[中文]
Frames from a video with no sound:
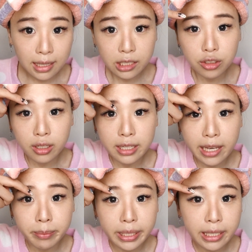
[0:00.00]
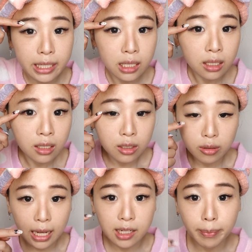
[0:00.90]
让你整个眼皮
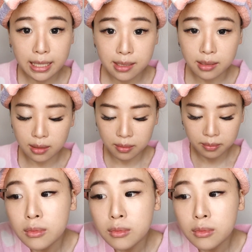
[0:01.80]
都打上白色的，